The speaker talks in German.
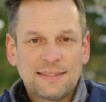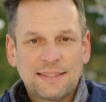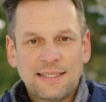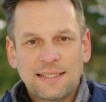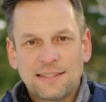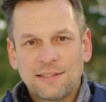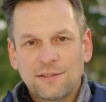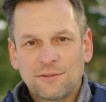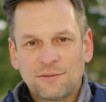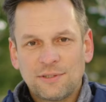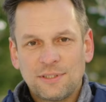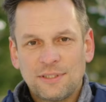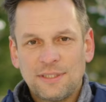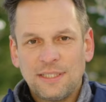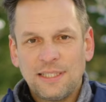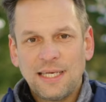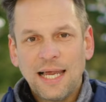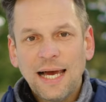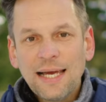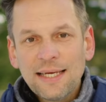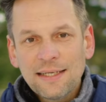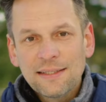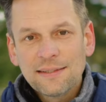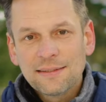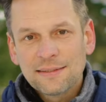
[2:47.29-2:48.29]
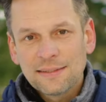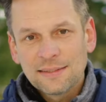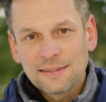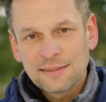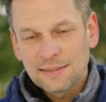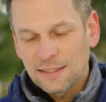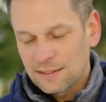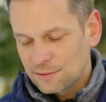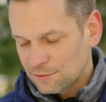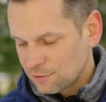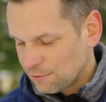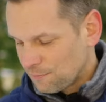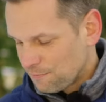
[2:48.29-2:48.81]
Sie kennt auch nicht die Leine, die
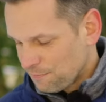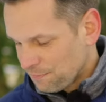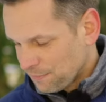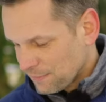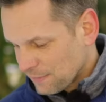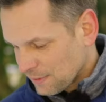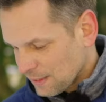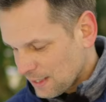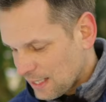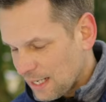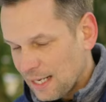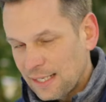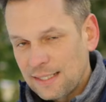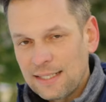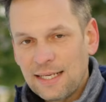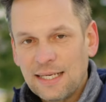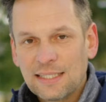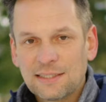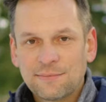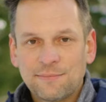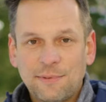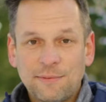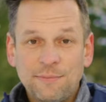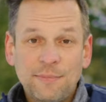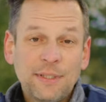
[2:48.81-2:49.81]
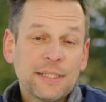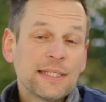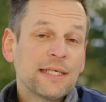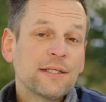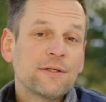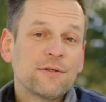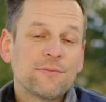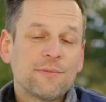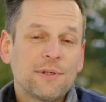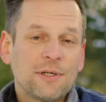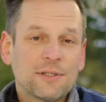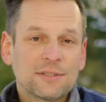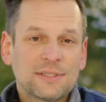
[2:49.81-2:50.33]
ist also gerade erstmal mir
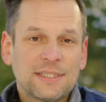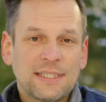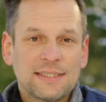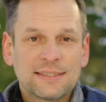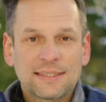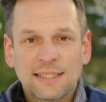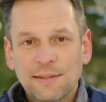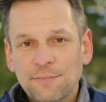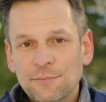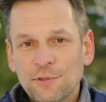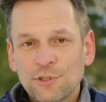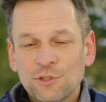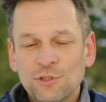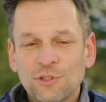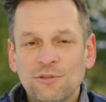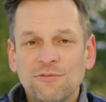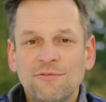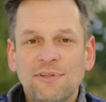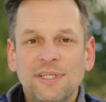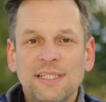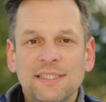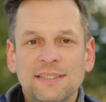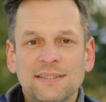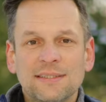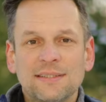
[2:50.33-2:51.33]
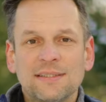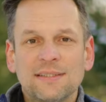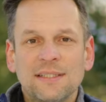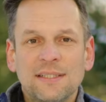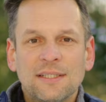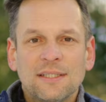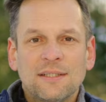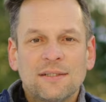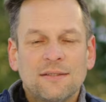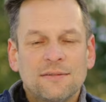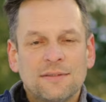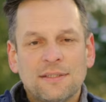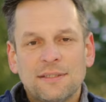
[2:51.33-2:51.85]
gegenüber auch sehr skeptisch gewesen
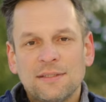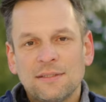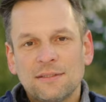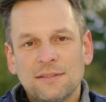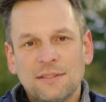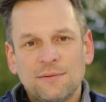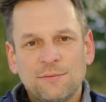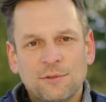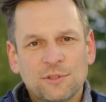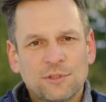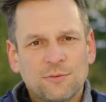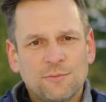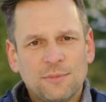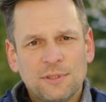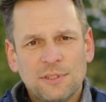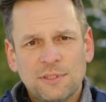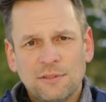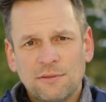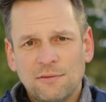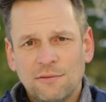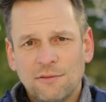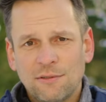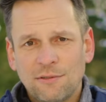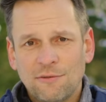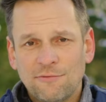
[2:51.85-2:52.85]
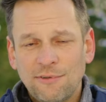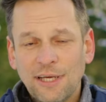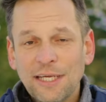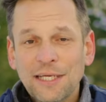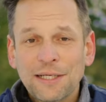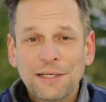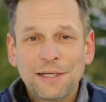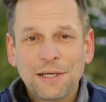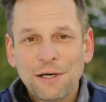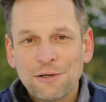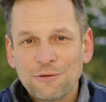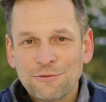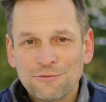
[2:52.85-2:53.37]
und dann ist sie immer so ein bisschen
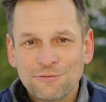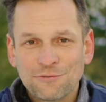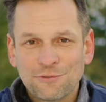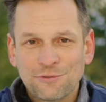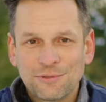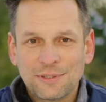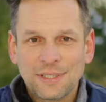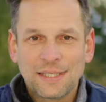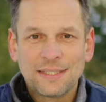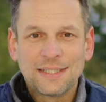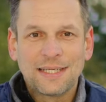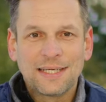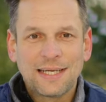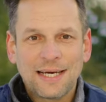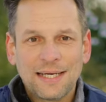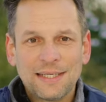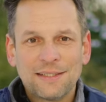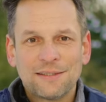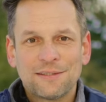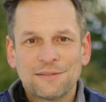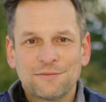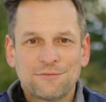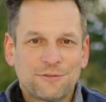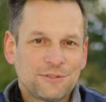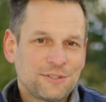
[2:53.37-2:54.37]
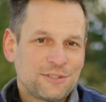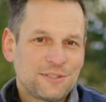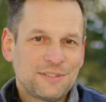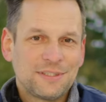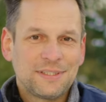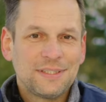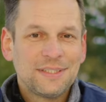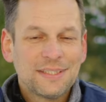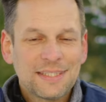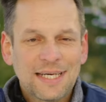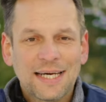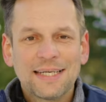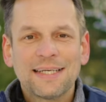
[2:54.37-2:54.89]
weggelaufen und an der Leine wollte sie
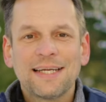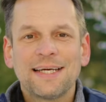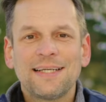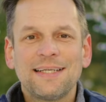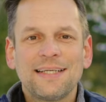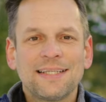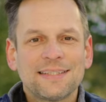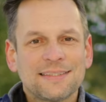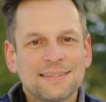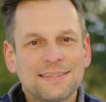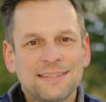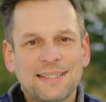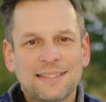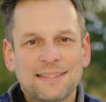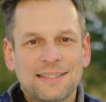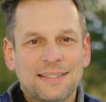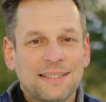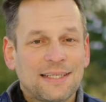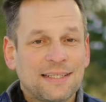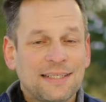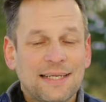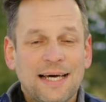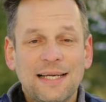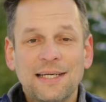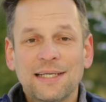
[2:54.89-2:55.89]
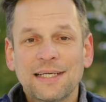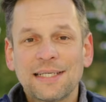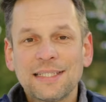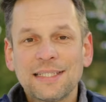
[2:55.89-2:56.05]
sich nicht anleihen lassen, hat dann in alle